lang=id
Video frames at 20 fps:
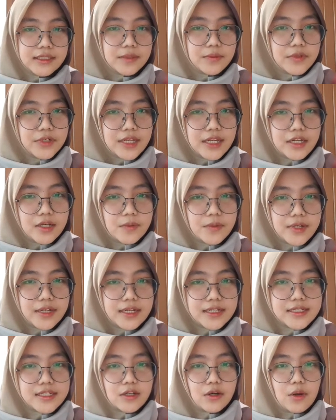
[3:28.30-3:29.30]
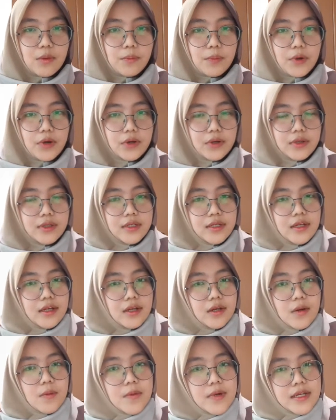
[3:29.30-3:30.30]
Kemudian komunikasi kelompok.
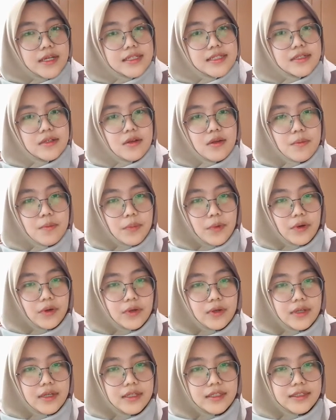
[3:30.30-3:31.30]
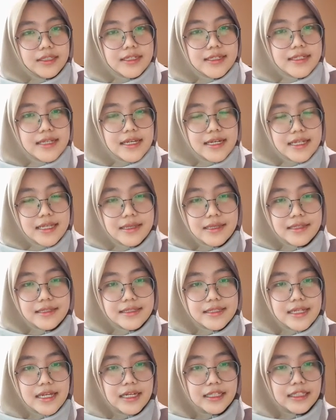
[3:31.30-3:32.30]
Komunikasi kelompok terjadi
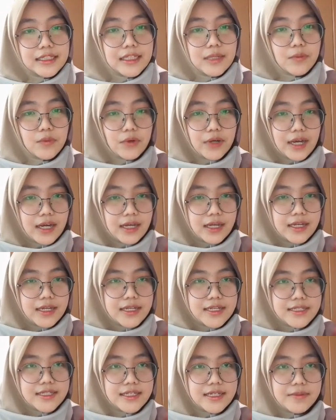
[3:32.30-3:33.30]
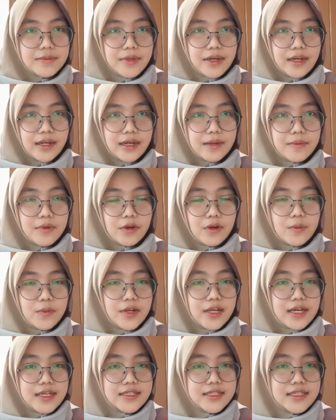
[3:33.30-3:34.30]
secara tatap muka. Jadi mereka
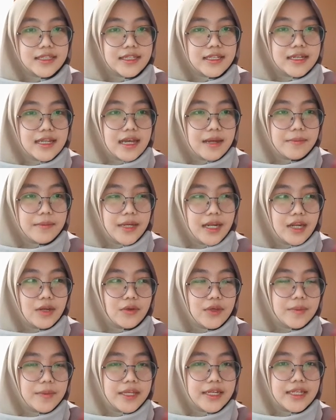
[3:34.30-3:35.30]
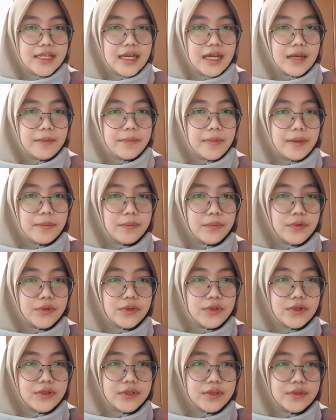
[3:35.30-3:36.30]
berkomunikasi tidak melalui media
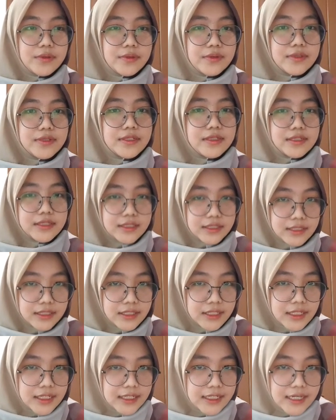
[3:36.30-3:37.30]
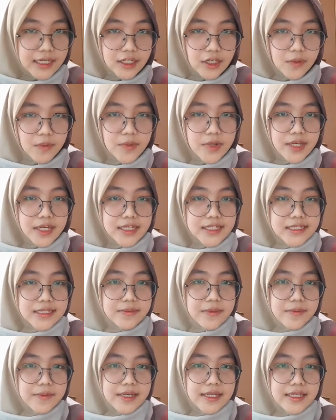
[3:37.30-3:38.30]
apapun dan
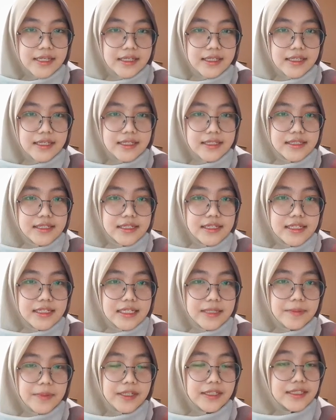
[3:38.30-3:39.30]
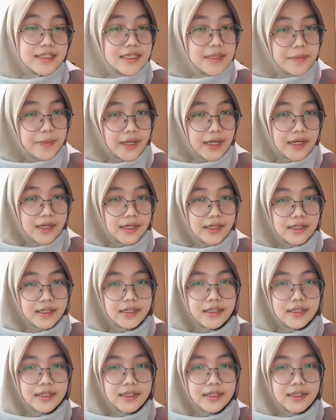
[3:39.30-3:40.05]
komunikasi memiliki sedikit partisipan.